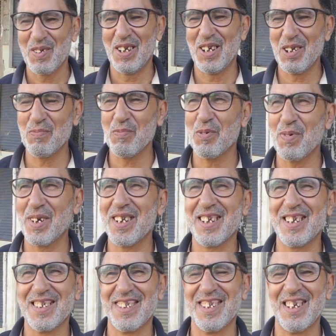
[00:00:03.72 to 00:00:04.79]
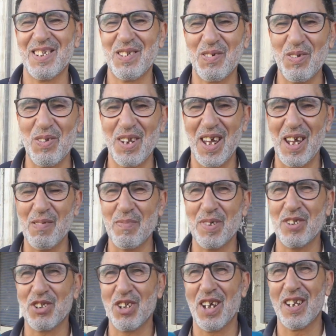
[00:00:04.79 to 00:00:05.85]
عيد مبارك سعيد كل عام
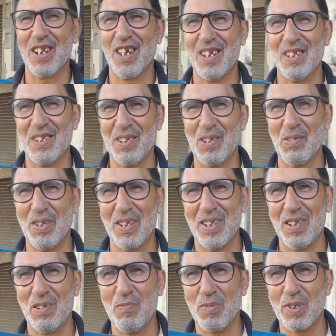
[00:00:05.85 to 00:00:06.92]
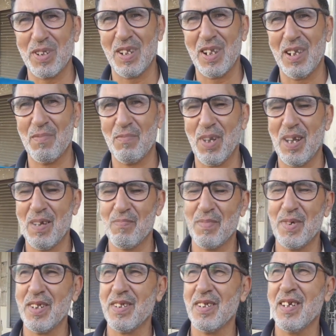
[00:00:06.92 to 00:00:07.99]
ان شاء الله علينا وعلى امتنا
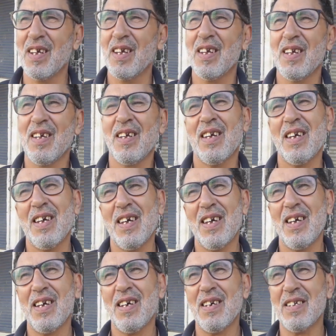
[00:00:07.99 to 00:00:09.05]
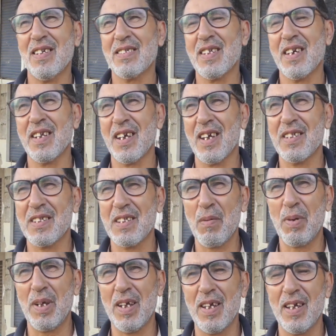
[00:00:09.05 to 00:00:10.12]
محمد آه طريقه
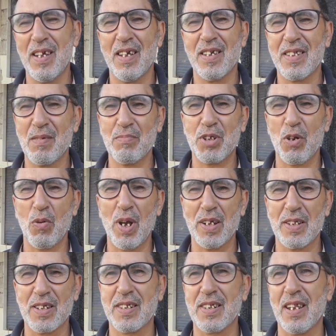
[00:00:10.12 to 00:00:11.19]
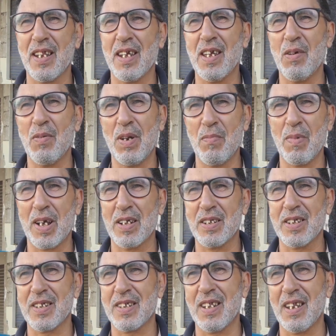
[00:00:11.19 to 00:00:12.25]
الذبح آه، تيمشي الواحد يصلي ولا ما
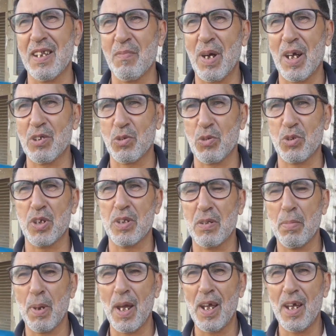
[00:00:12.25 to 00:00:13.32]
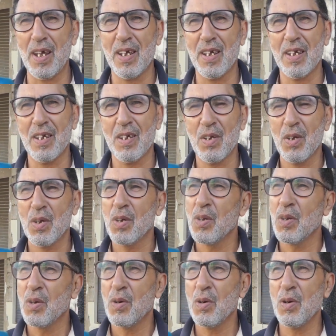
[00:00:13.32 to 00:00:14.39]
كانش يصلي ما خاصوش يذبح
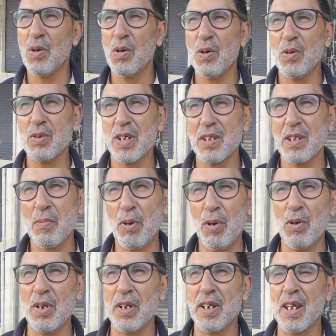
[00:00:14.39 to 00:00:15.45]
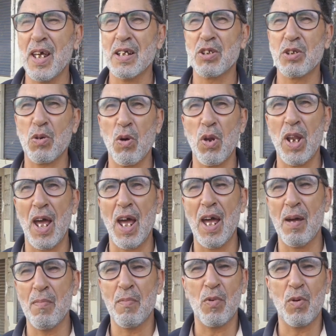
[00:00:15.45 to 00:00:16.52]
وتندبحوا للناس كل
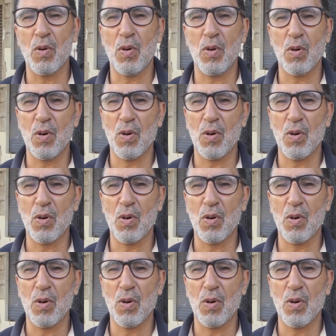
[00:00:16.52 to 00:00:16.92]
عام و